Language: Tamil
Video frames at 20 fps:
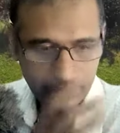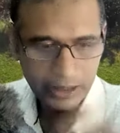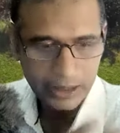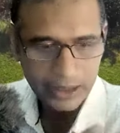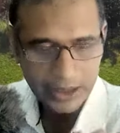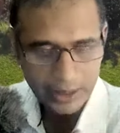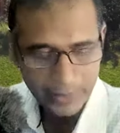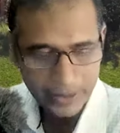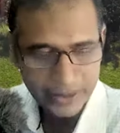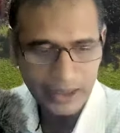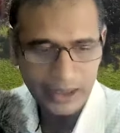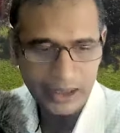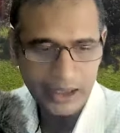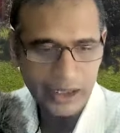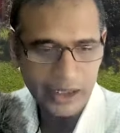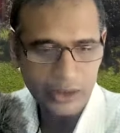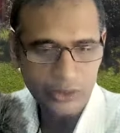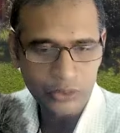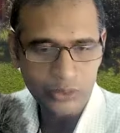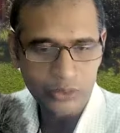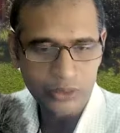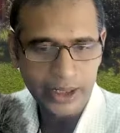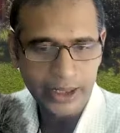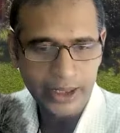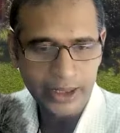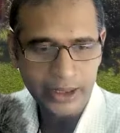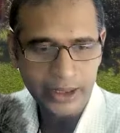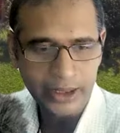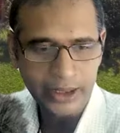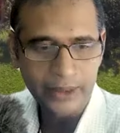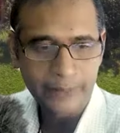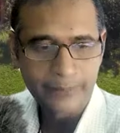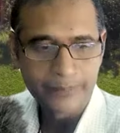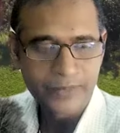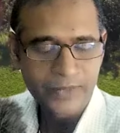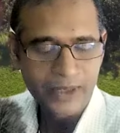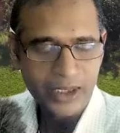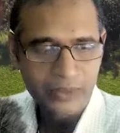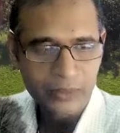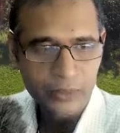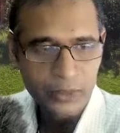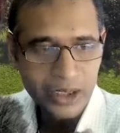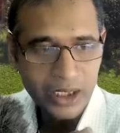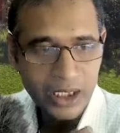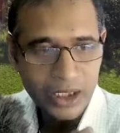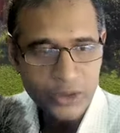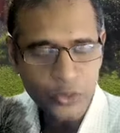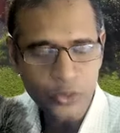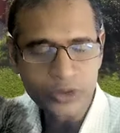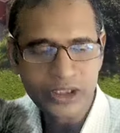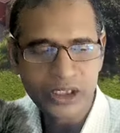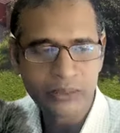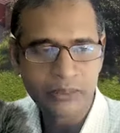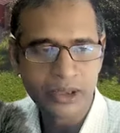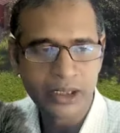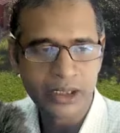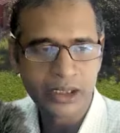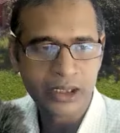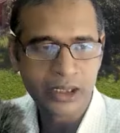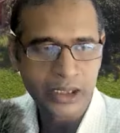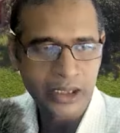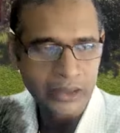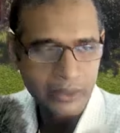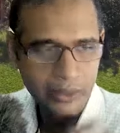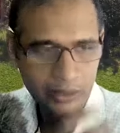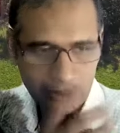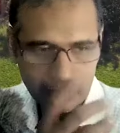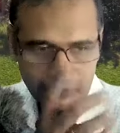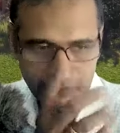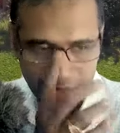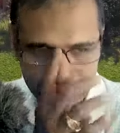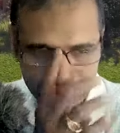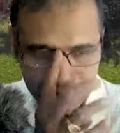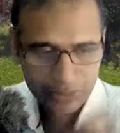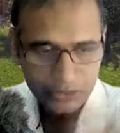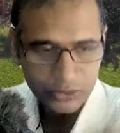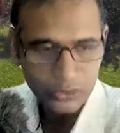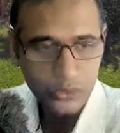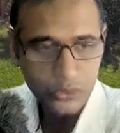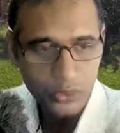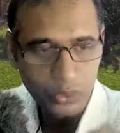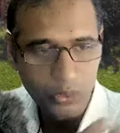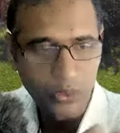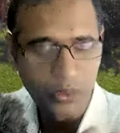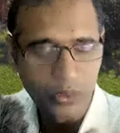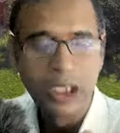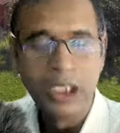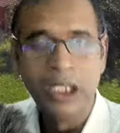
எல்லாருமே நல்லா இருக்கணும்னு நினைக்கிறேன் தி ஆர் சூசிங் மீ தி ஆர் வெல்த் ஆஸ் டு குரோ